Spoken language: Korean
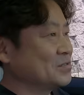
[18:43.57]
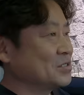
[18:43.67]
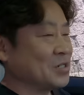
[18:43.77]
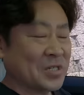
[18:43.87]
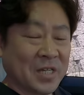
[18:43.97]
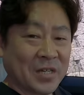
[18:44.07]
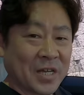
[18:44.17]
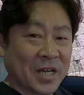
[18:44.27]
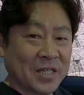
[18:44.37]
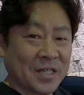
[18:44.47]
오늘 영상
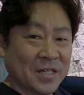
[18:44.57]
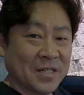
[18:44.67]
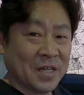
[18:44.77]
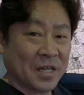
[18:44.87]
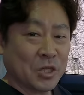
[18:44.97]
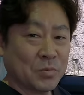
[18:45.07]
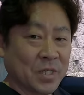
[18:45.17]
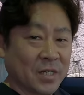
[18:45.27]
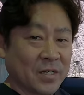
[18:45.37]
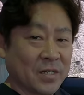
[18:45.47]
여기까지 하겠습니다